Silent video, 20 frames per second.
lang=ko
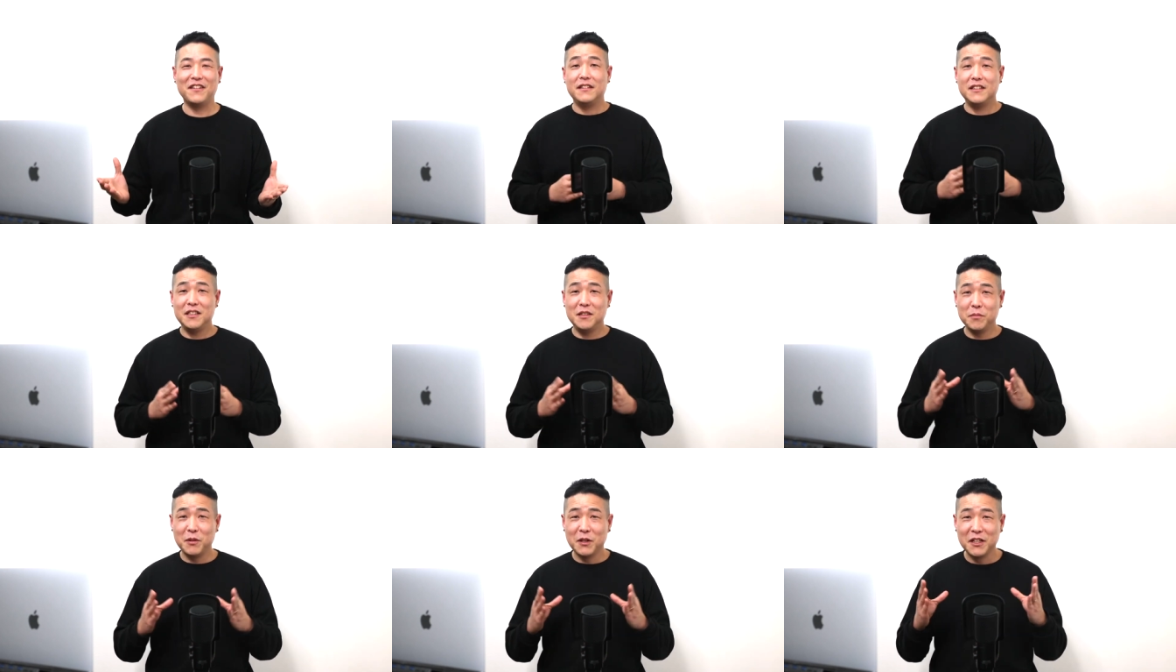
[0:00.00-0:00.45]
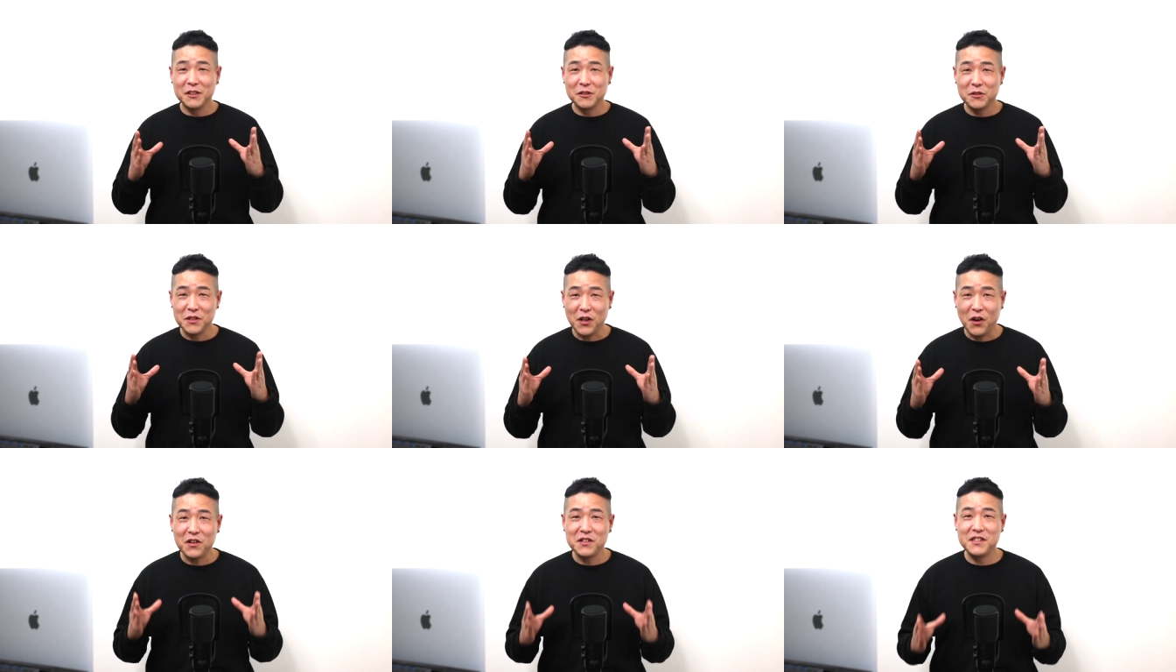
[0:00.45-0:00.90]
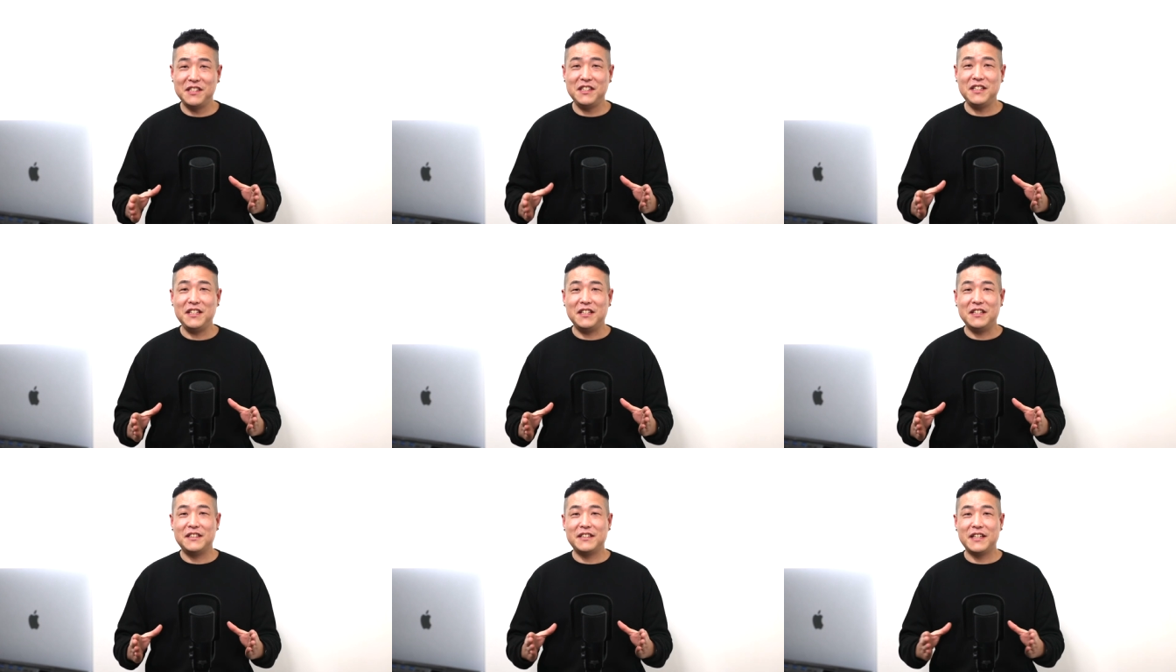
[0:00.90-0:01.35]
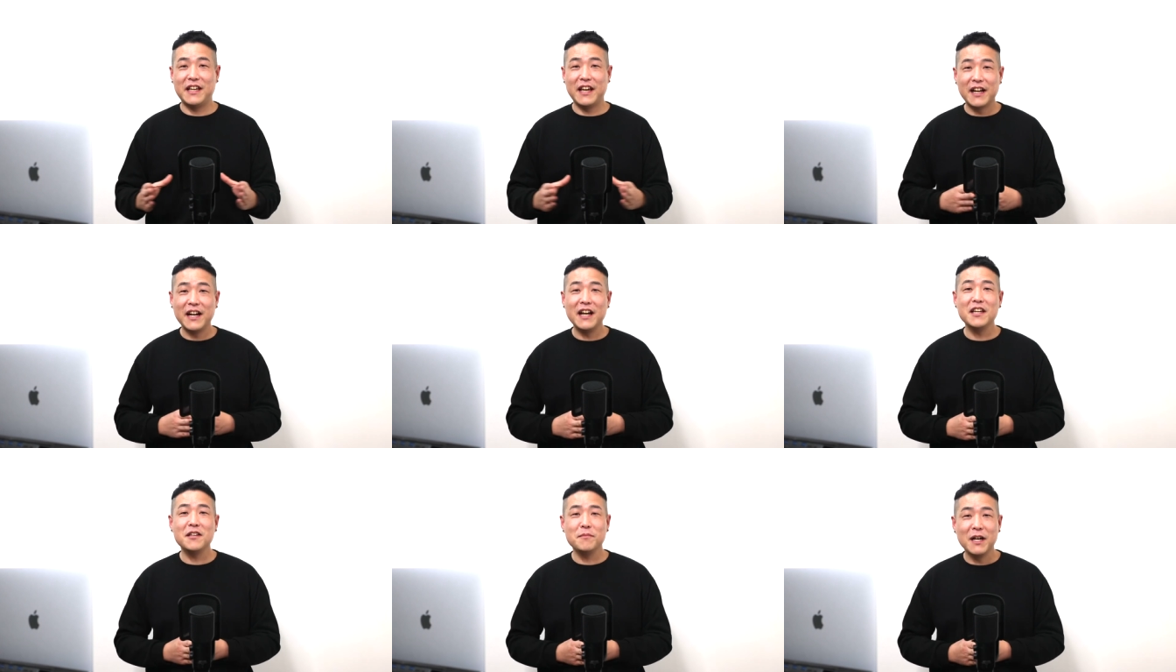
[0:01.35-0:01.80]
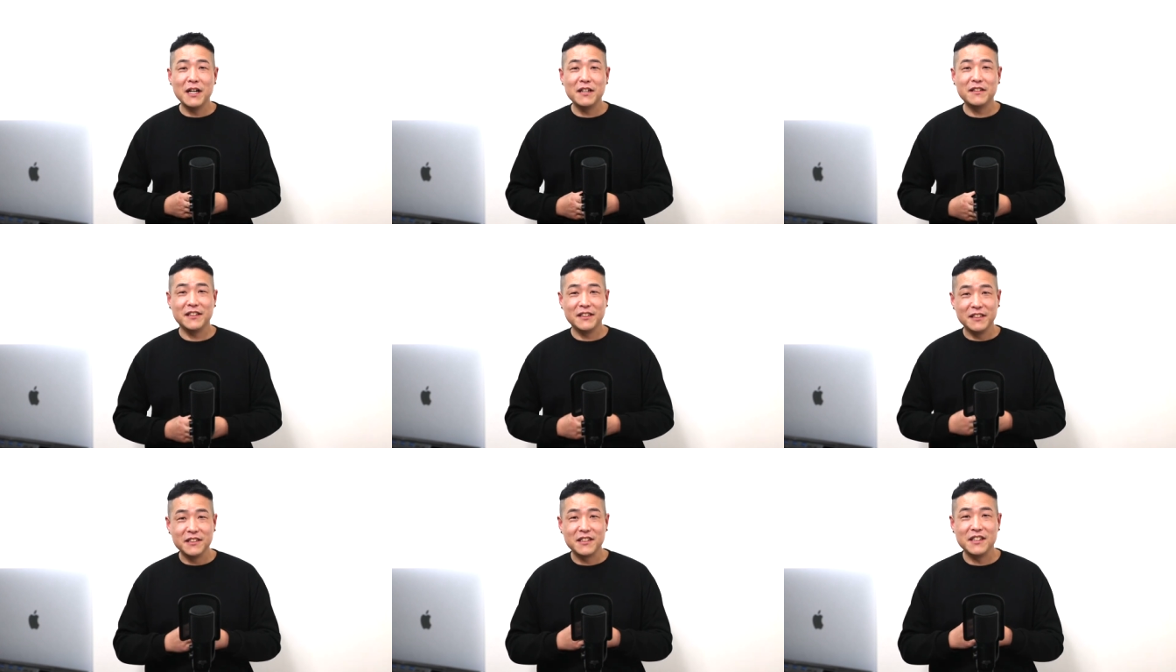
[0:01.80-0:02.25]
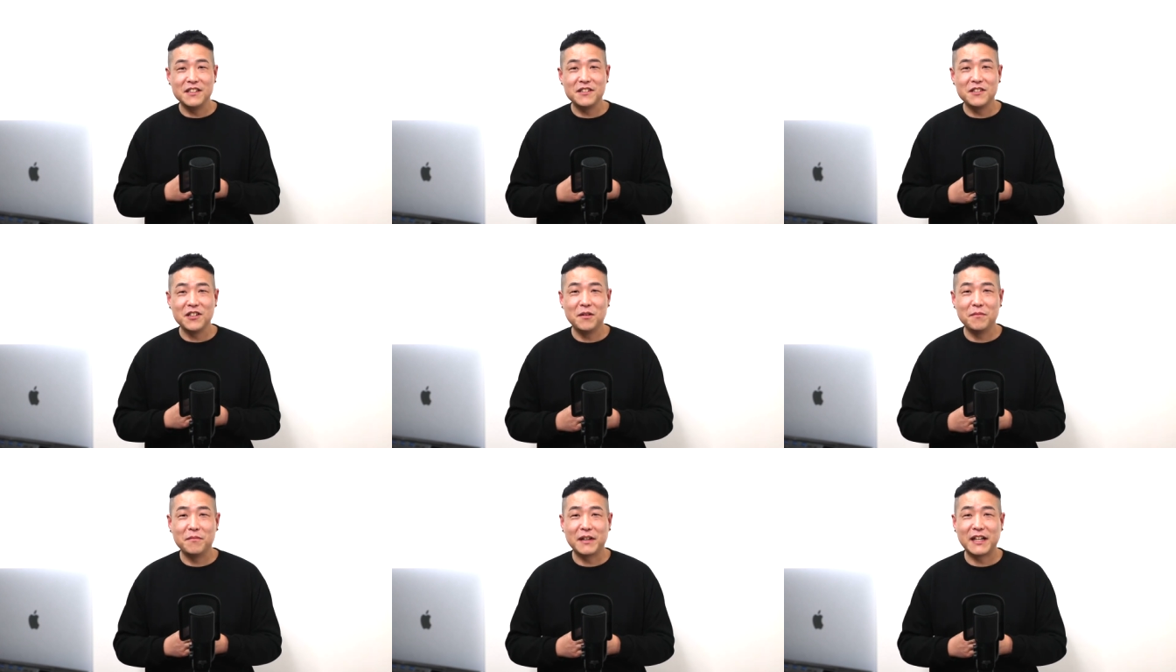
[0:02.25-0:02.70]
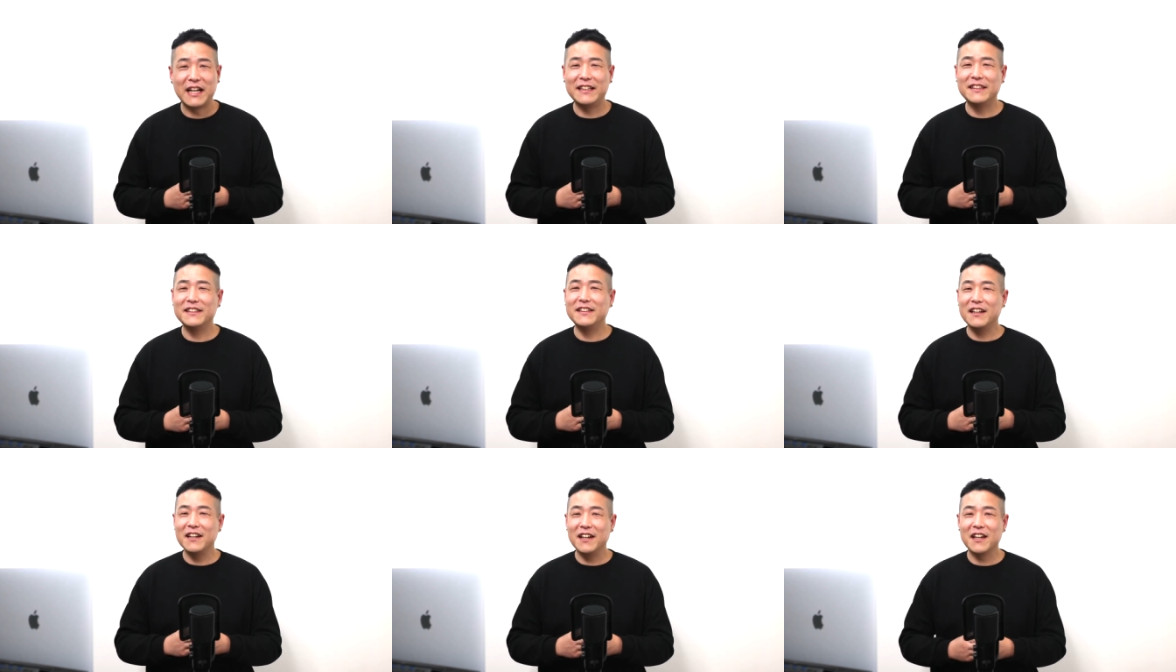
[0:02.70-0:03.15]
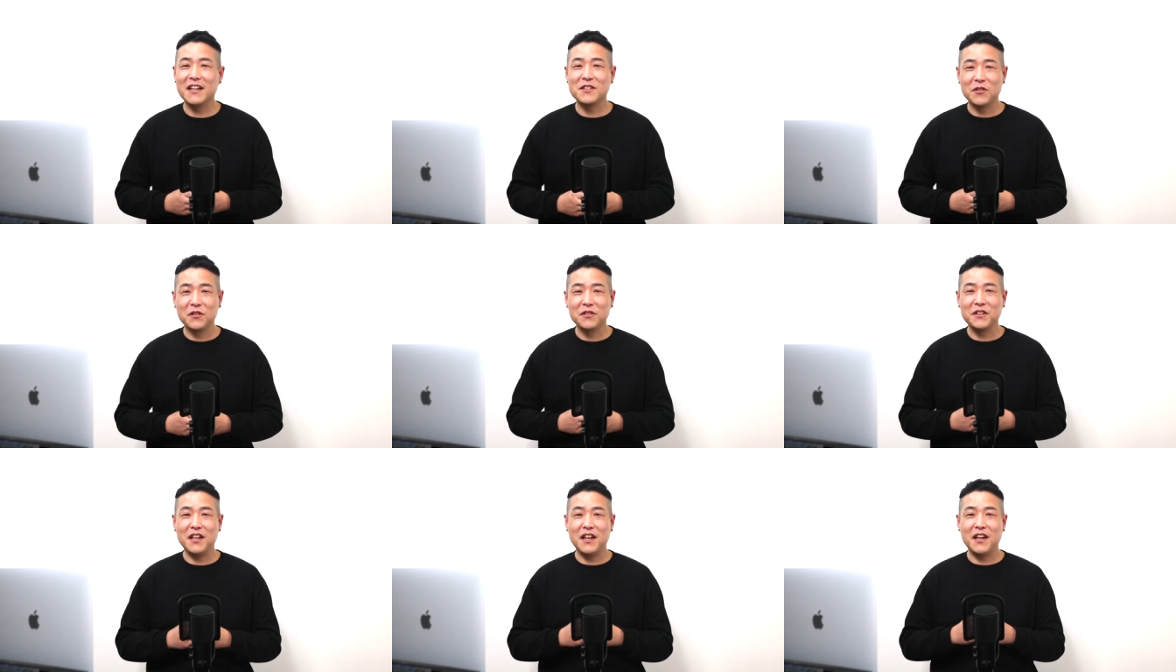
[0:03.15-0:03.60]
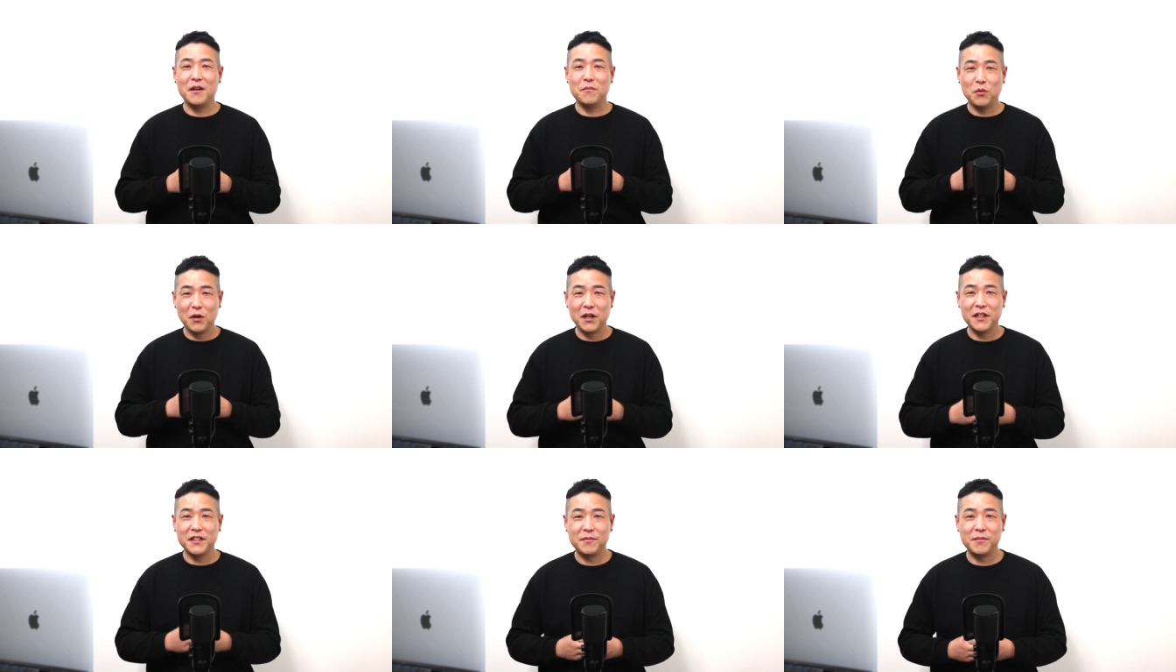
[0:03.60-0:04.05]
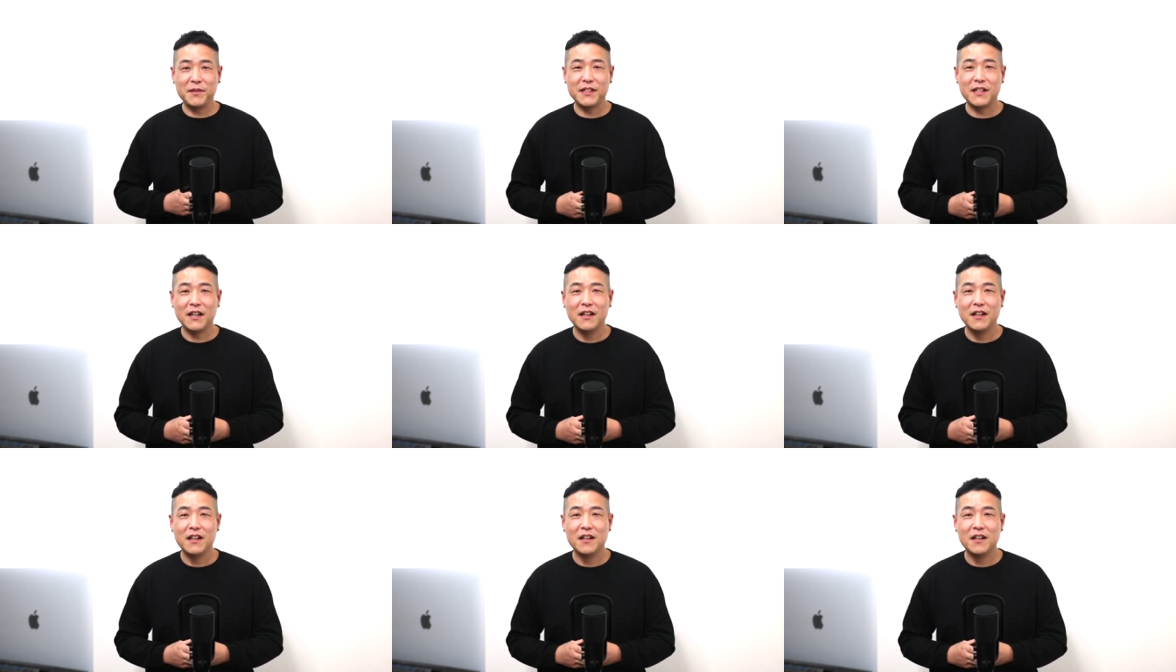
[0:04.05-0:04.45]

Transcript: 이번에도 역시 제가 이 마을에 느낀 점 간단하게 정리해 보겠습니다.